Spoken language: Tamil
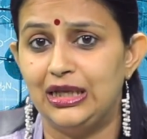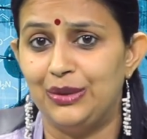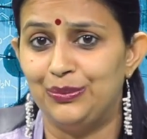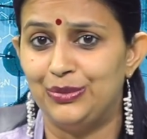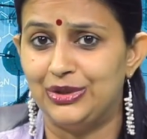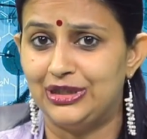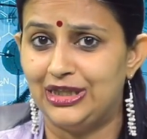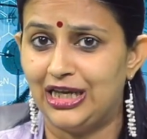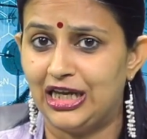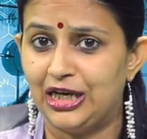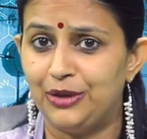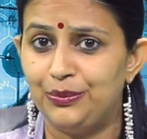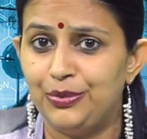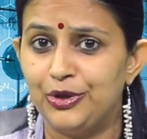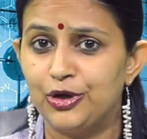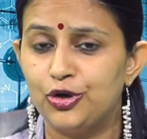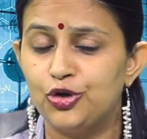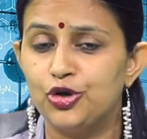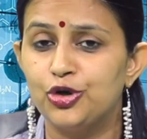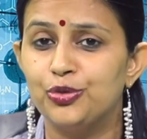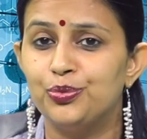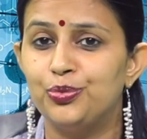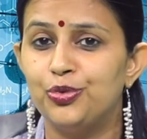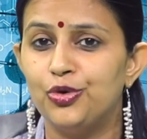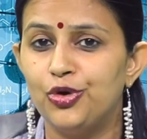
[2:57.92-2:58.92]
நம்ம தெரப்பி
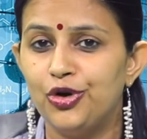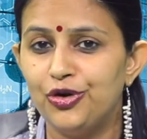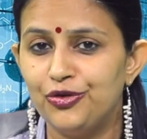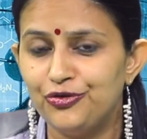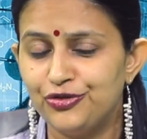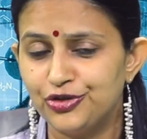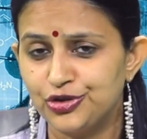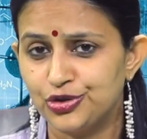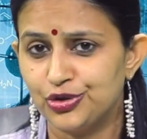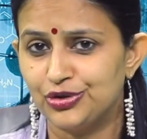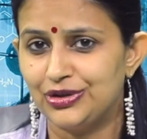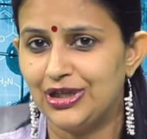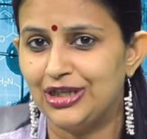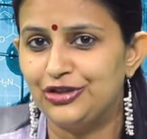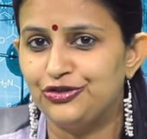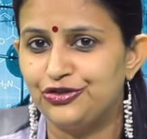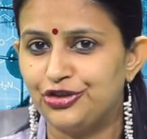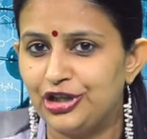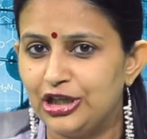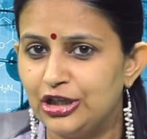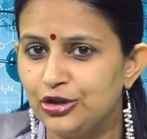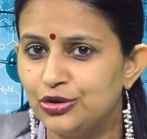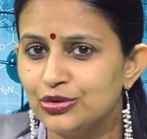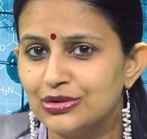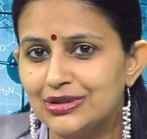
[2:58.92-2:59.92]
கொடுப்போம் ஸோ தட்
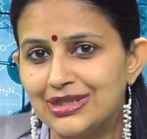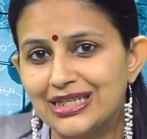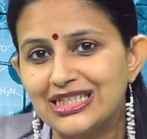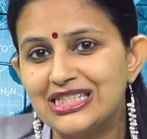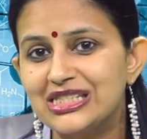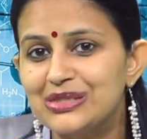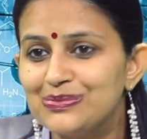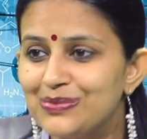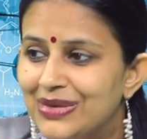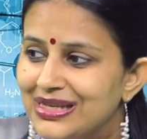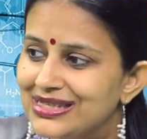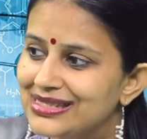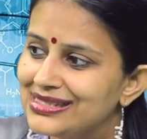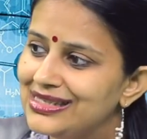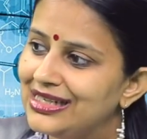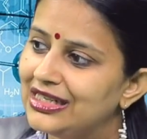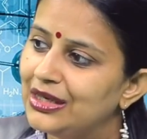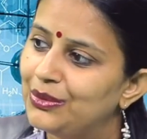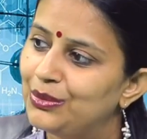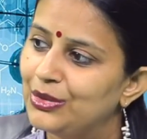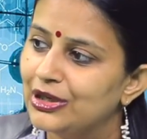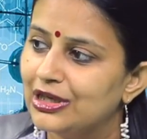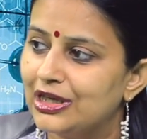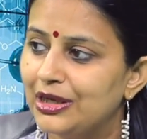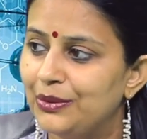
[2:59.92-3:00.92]
த்ரீ டு சிக்ஸ்
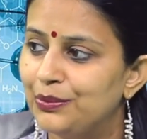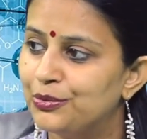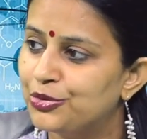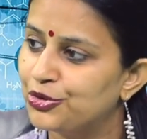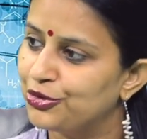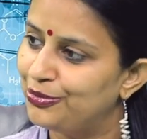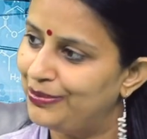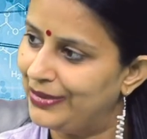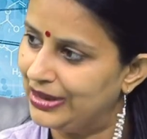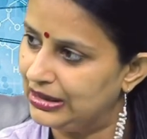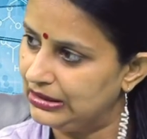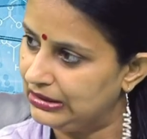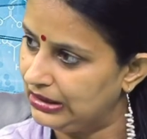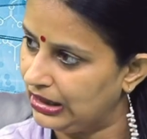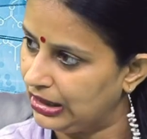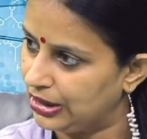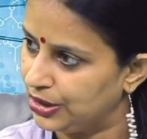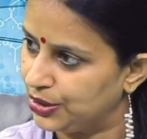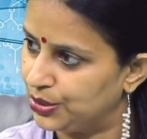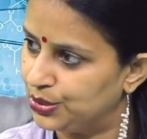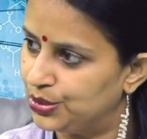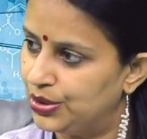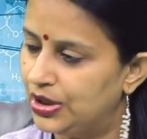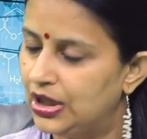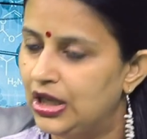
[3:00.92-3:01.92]
மந்த்ஸில் நம்மளுக்கு இம்ப்ரூவ்மெண்ட்
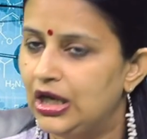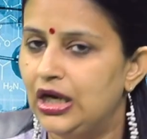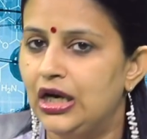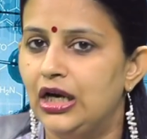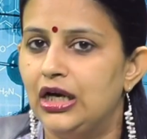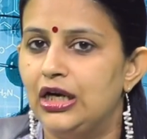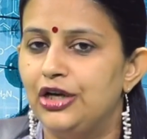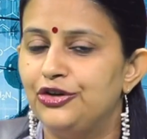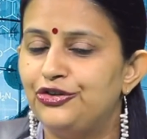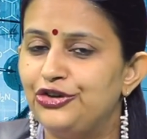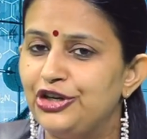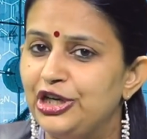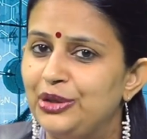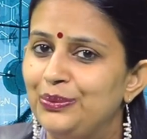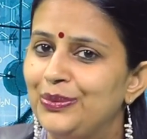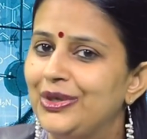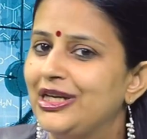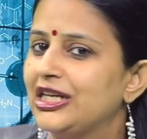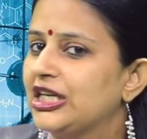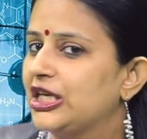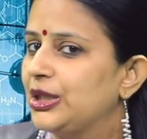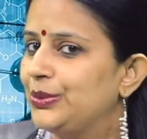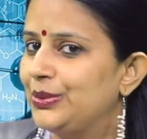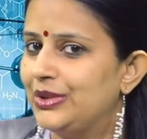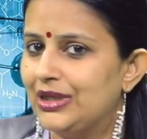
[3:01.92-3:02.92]
தெரியும்
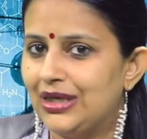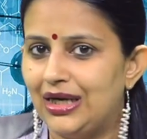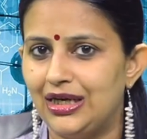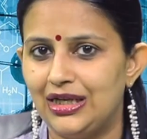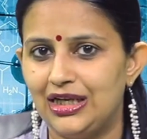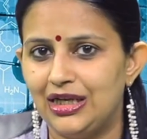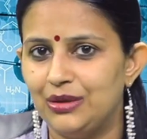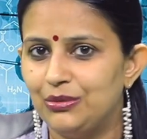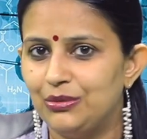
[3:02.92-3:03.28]
ட்ரீட்மெண்ட்க்கு முன்னாடி